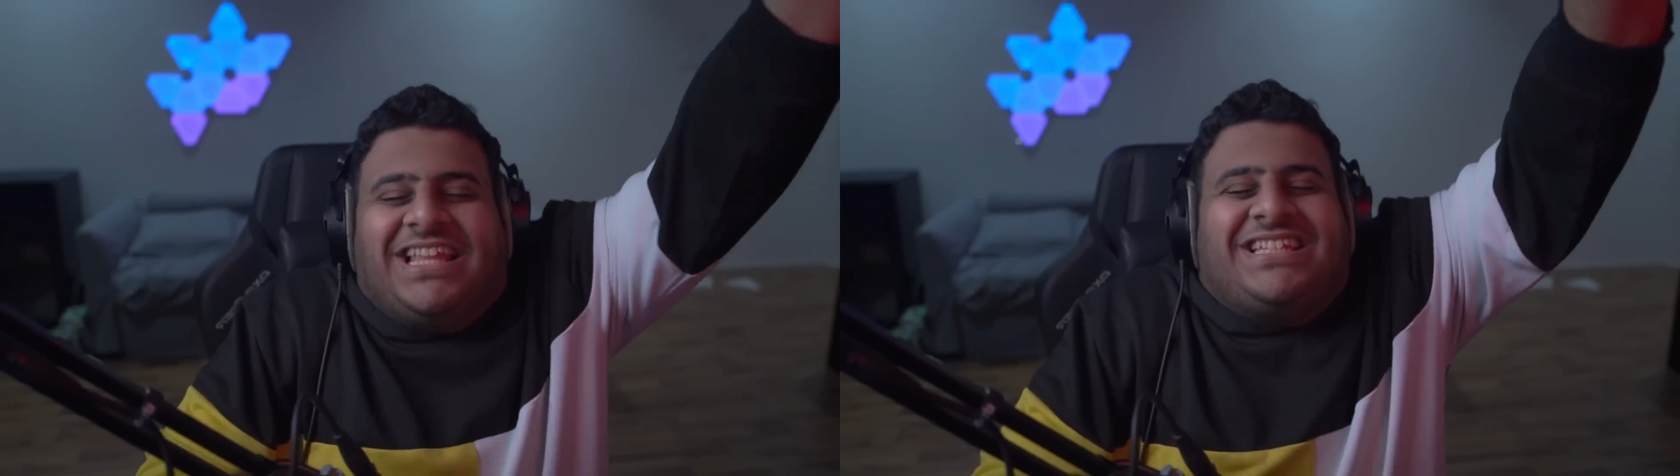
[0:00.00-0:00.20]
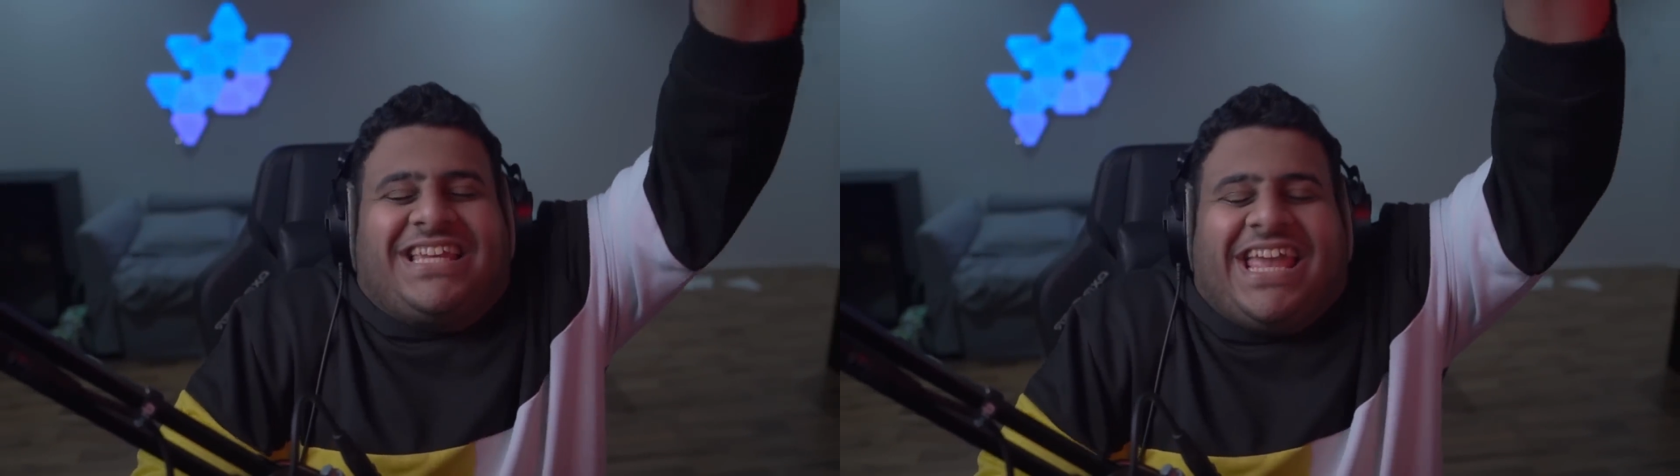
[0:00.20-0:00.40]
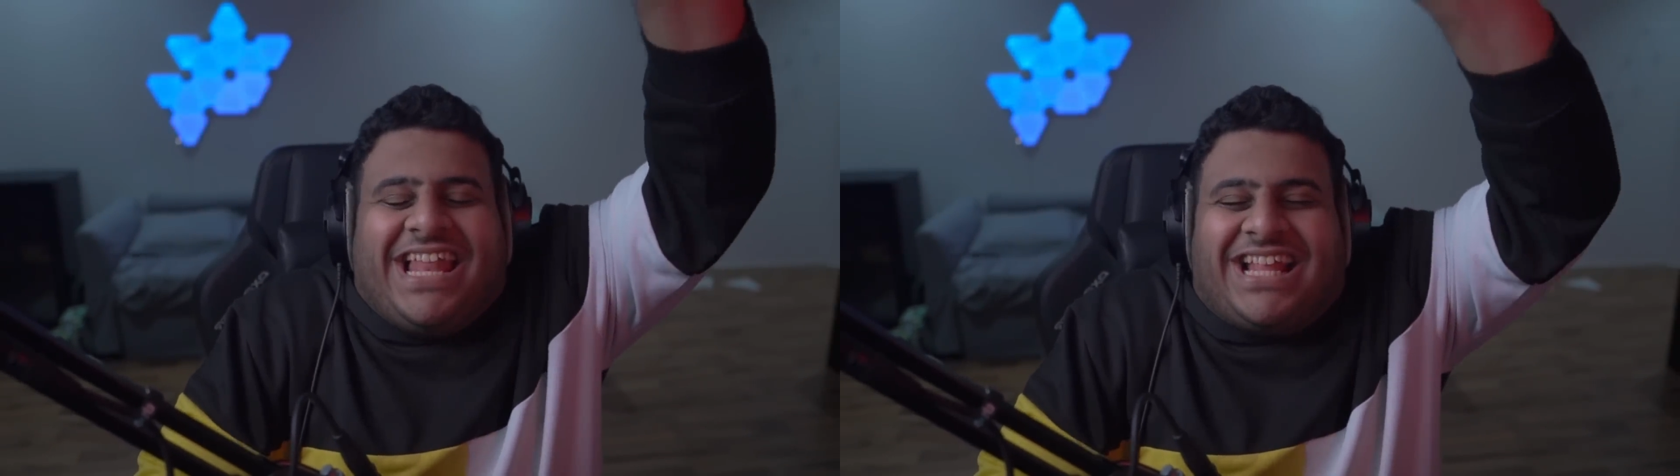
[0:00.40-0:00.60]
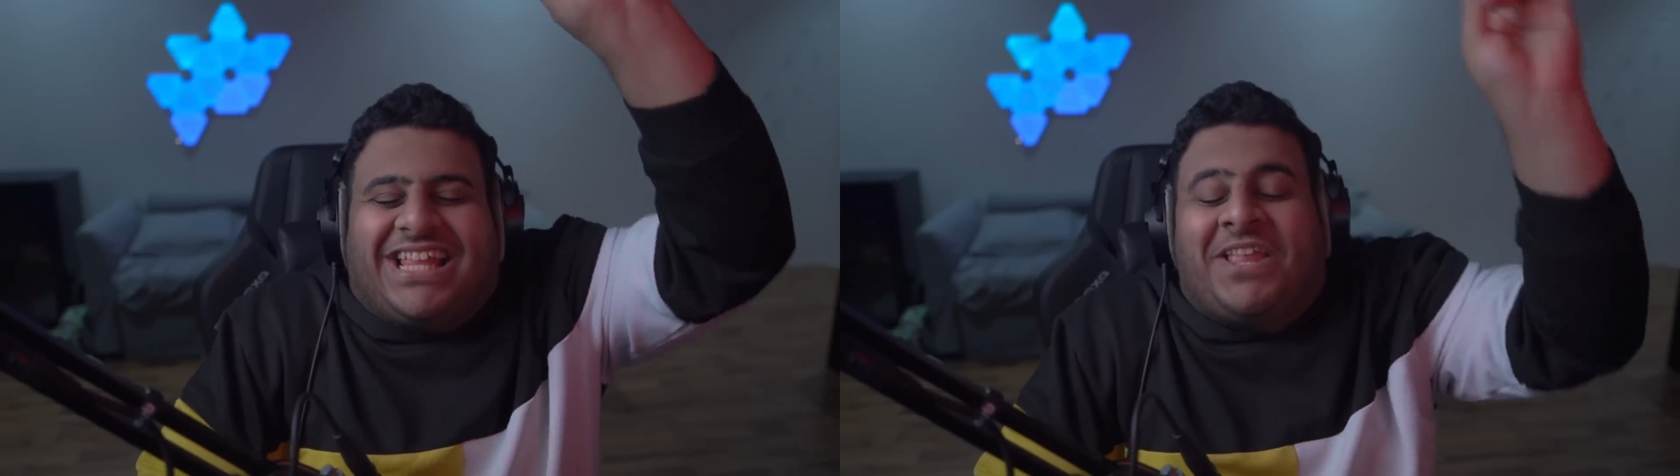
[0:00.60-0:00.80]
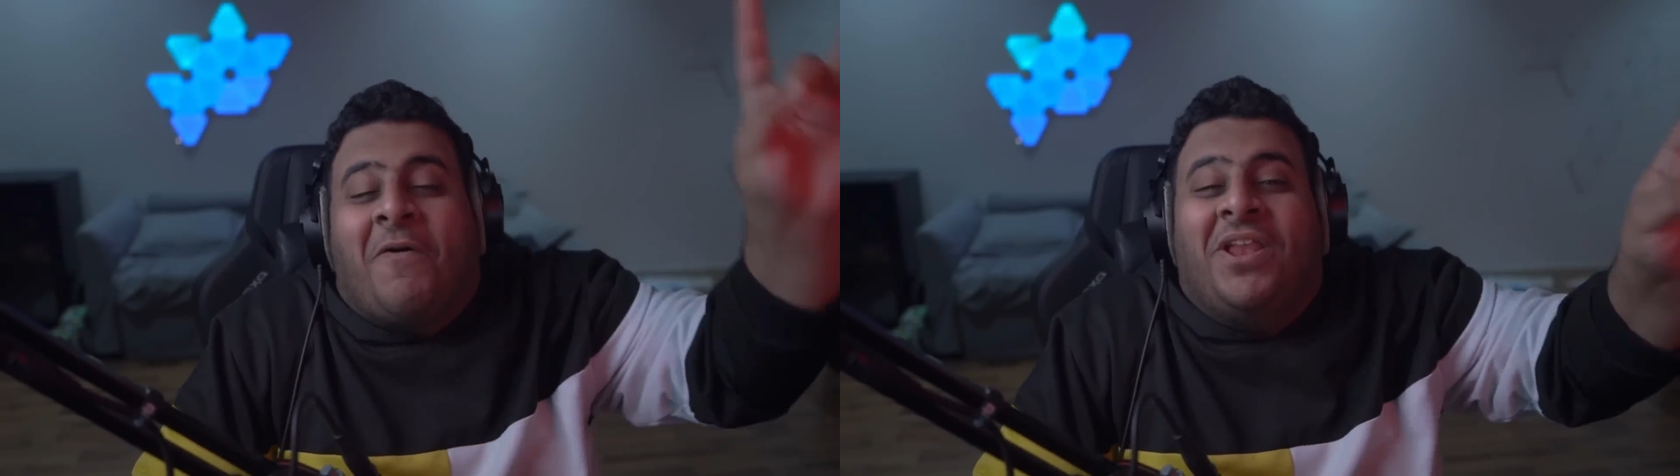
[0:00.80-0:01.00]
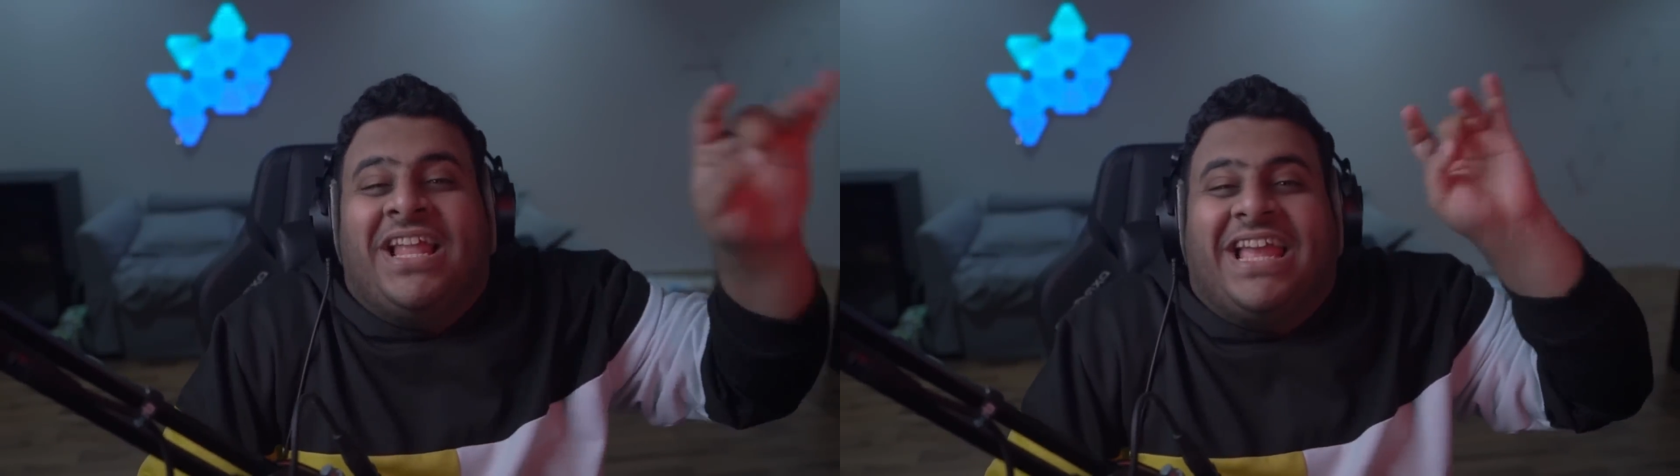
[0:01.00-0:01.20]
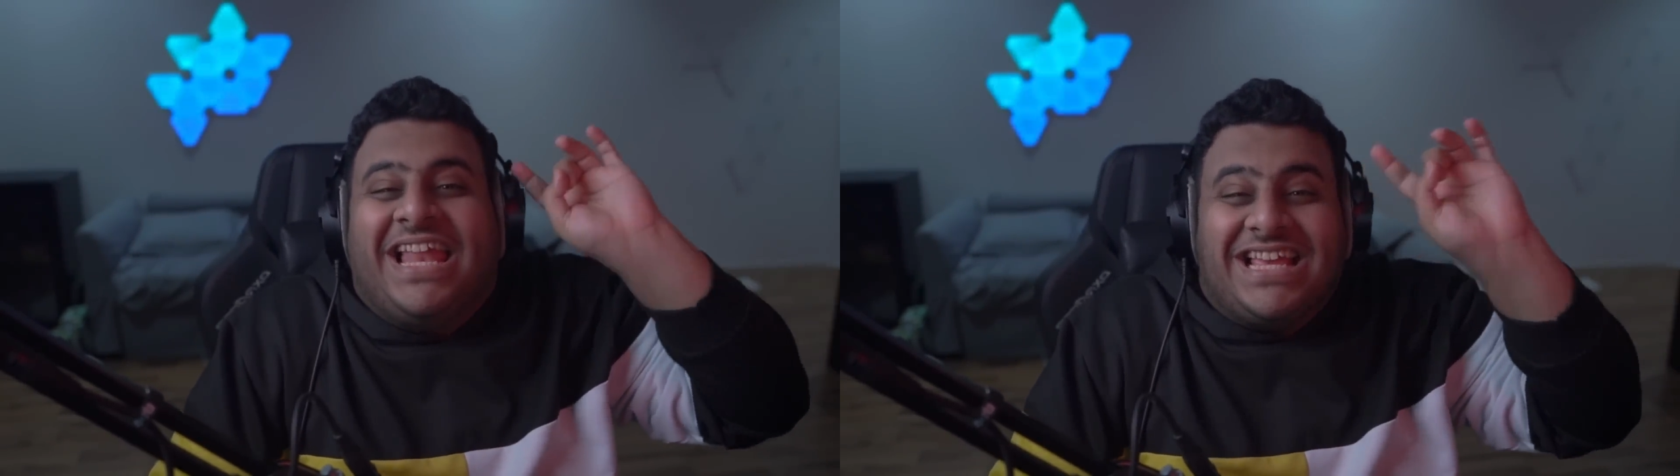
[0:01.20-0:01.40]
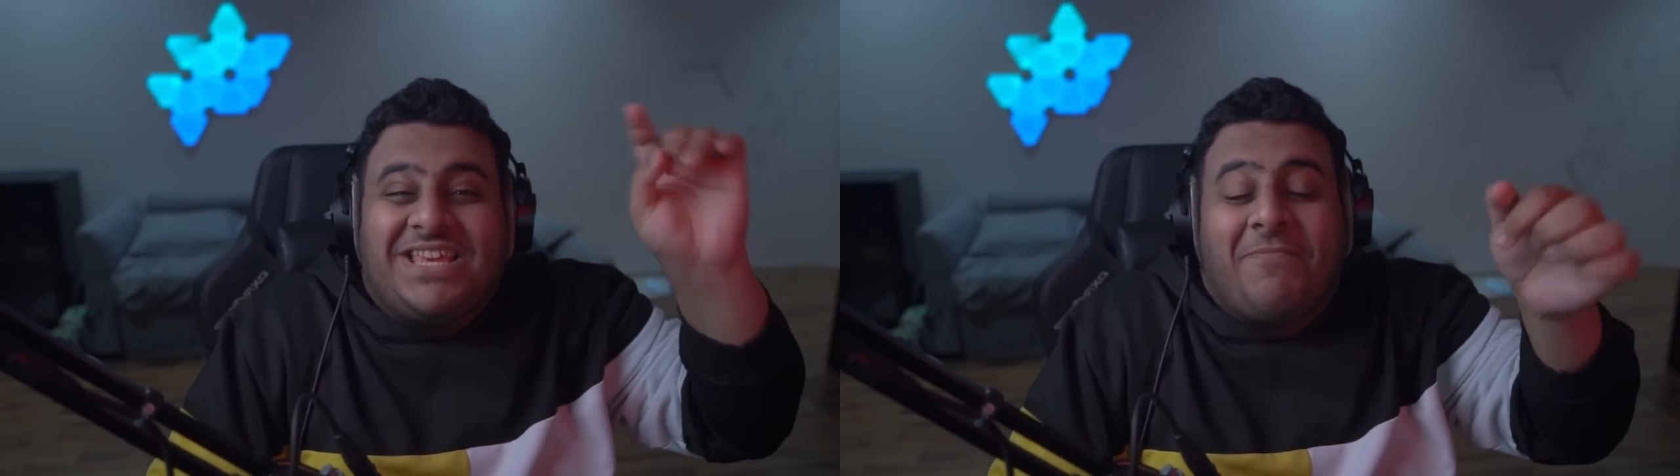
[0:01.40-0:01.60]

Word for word: تشكيلة الدوري الانجليزي